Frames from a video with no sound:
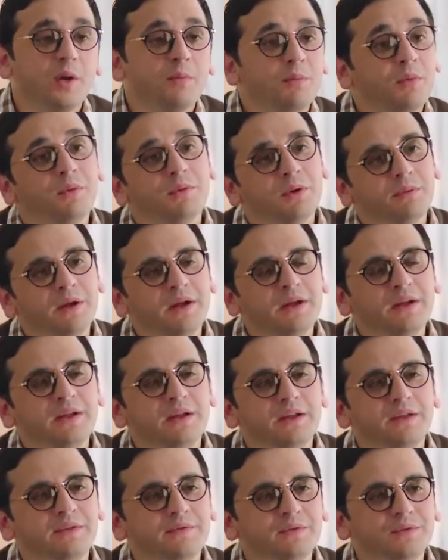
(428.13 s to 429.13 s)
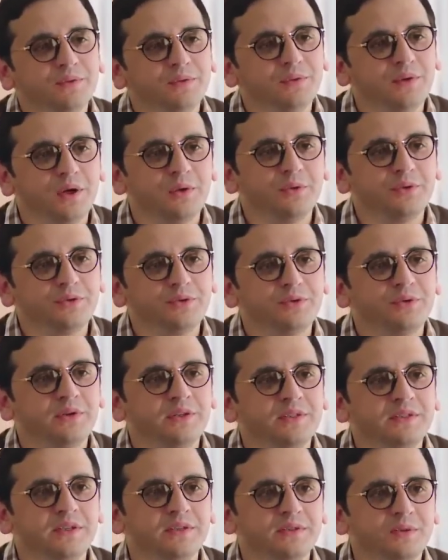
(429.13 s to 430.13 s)
بابا بقى كان نفسه اخش
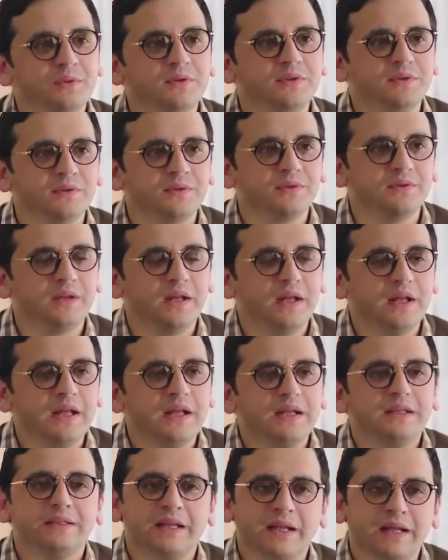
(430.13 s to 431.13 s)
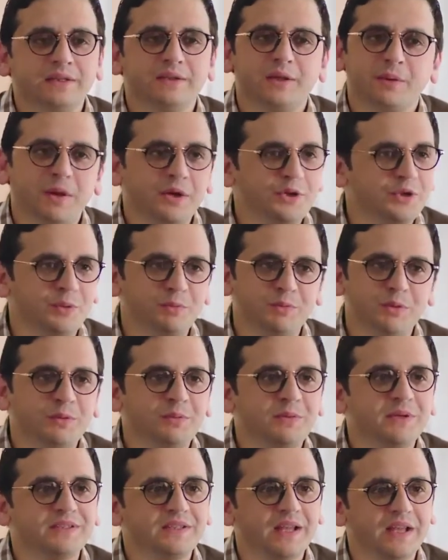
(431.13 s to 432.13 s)
كليه سياسه واقتصاد دخلت طبعا عشان
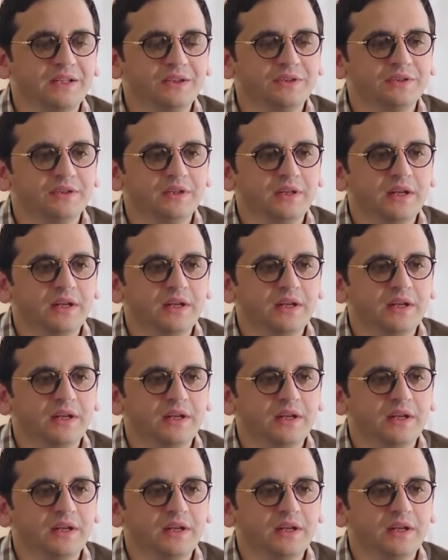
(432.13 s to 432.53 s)
بابا ما يزعلش